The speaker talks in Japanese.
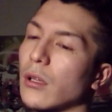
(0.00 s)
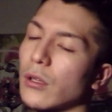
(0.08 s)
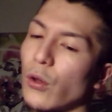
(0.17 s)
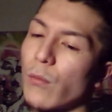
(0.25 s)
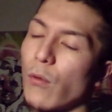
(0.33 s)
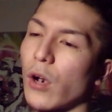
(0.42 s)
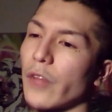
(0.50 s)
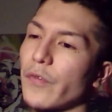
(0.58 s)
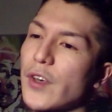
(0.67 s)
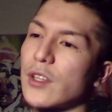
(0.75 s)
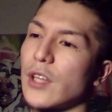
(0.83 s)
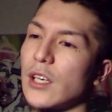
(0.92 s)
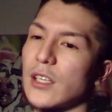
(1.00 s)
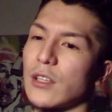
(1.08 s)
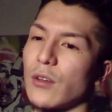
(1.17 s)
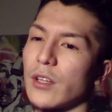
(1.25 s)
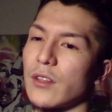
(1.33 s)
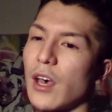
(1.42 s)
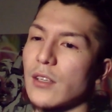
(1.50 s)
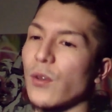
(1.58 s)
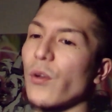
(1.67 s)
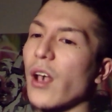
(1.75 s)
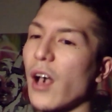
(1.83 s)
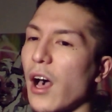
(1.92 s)
み物買ってきていいぜって言われて、そ
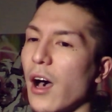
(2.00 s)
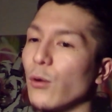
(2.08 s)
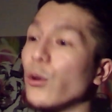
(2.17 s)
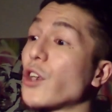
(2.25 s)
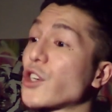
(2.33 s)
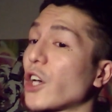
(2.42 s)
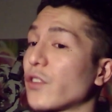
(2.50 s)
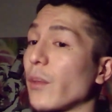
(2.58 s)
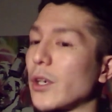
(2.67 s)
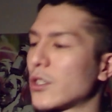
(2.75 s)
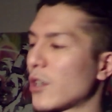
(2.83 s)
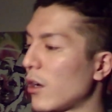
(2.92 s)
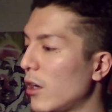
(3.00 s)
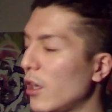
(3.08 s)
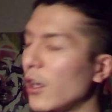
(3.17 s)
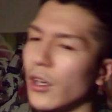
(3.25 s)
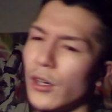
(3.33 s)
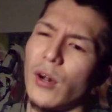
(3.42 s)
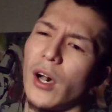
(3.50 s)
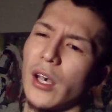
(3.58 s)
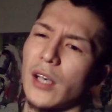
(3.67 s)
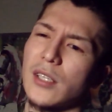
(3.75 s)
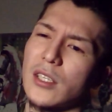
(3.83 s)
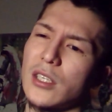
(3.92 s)
れが嬉しかった、めっちゃ。うわ、
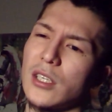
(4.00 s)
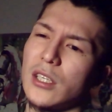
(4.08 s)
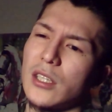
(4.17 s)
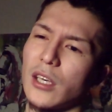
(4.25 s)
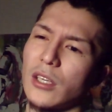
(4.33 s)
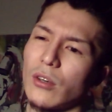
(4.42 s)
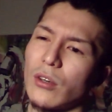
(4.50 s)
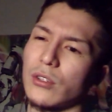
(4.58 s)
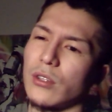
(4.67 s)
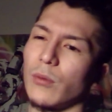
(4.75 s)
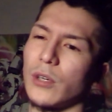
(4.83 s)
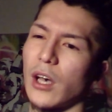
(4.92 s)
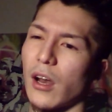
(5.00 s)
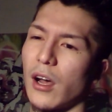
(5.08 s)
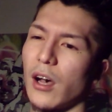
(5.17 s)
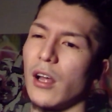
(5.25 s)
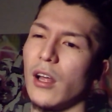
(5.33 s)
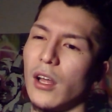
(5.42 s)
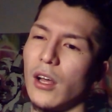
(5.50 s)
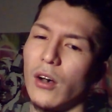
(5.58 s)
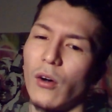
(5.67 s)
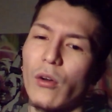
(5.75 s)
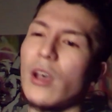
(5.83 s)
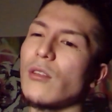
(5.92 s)
優しい代表って思いながら、
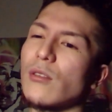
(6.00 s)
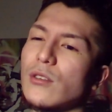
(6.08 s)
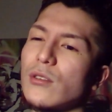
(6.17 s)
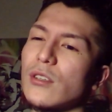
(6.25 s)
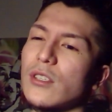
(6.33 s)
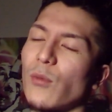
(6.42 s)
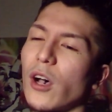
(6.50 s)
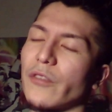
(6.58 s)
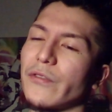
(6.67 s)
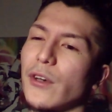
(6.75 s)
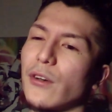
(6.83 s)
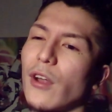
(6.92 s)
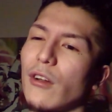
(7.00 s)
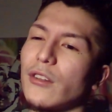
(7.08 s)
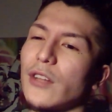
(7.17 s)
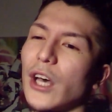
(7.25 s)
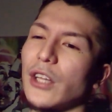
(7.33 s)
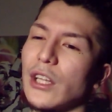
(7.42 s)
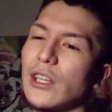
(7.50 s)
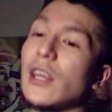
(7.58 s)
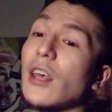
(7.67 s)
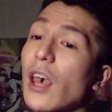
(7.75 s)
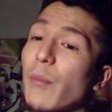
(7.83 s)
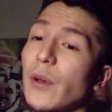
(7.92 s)
俺のジュースも買ってくれるんだって、人
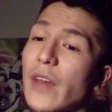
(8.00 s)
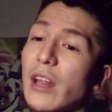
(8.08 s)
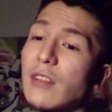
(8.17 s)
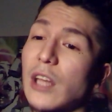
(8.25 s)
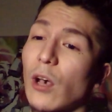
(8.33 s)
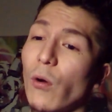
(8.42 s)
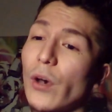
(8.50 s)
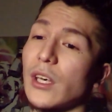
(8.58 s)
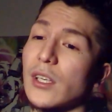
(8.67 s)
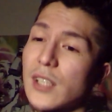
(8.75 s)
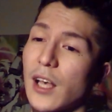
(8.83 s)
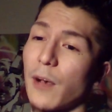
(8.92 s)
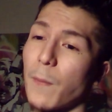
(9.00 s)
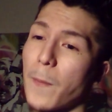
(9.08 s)
間やっぱ慣れって怖いけんさ。